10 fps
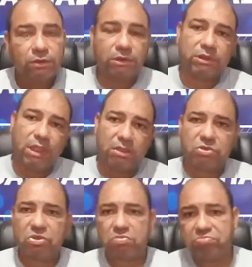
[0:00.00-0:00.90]
o
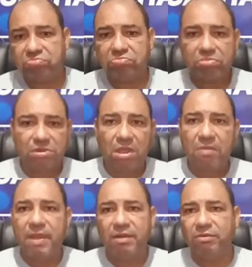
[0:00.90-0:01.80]
Santos
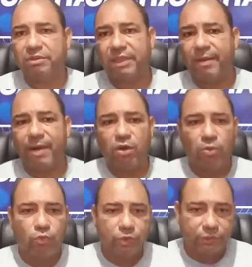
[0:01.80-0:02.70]
também não
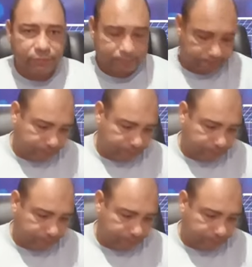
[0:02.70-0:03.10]
trabalhou muito.